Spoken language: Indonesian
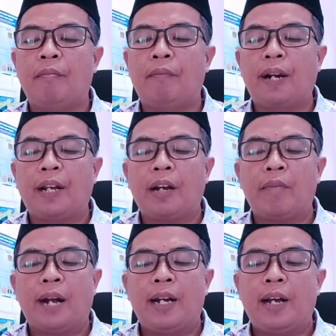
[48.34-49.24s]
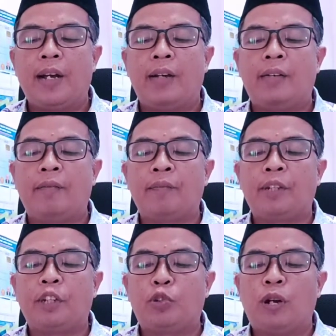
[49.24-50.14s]
mereka berada
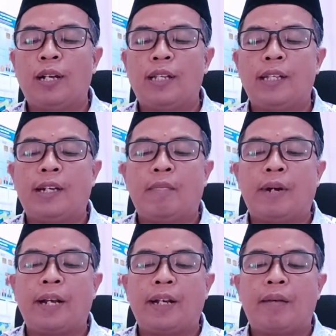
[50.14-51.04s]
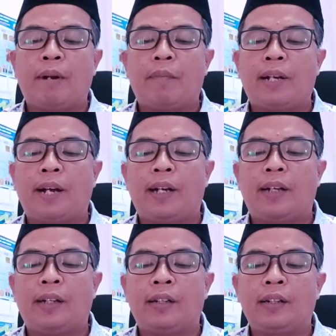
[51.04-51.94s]
kecuali jika mereka
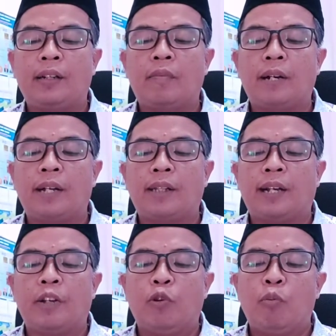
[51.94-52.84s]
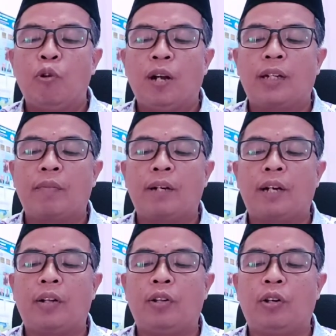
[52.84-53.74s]
berpegang kepada tali hubungan
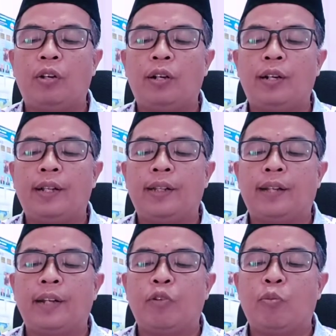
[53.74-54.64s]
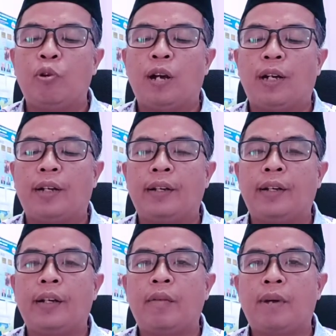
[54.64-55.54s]
kepada Allah dan tali hubungan
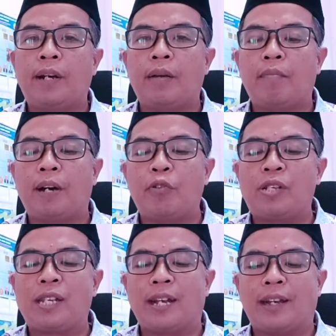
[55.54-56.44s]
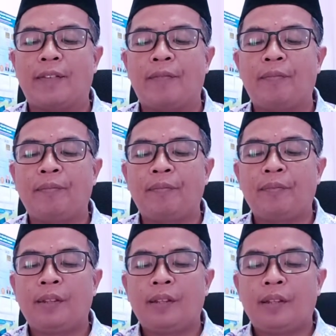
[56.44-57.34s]
kepada manusia.
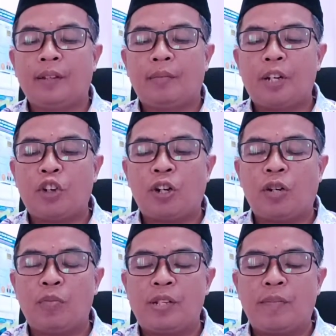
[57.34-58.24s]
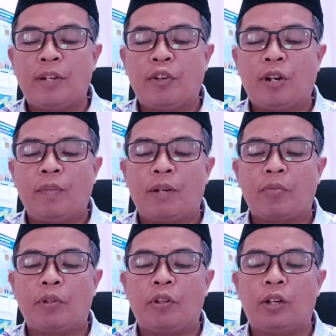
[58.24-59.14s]
Masyarul muslimin
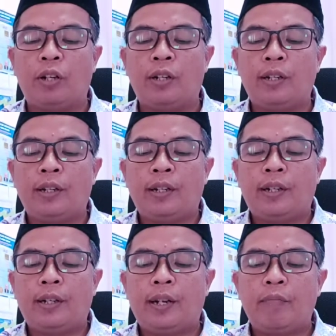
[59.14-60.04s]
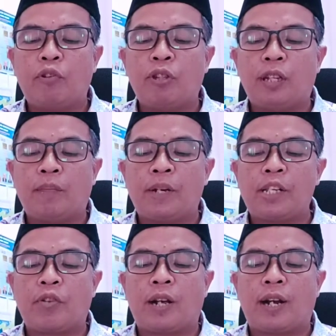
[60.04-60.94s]
rahimakumullah, dalam konteks
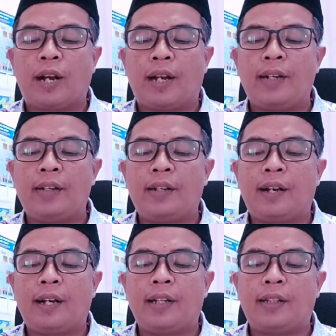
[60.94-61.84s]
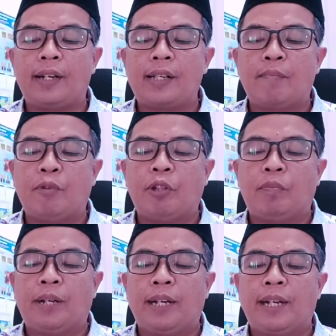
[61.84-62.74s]
persaudaraan, ayat
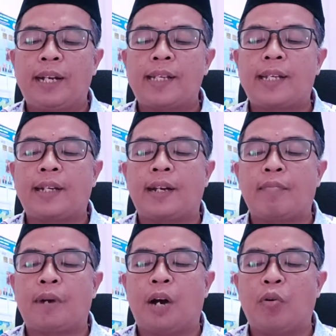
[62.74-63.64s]
tersebut mengindikasikan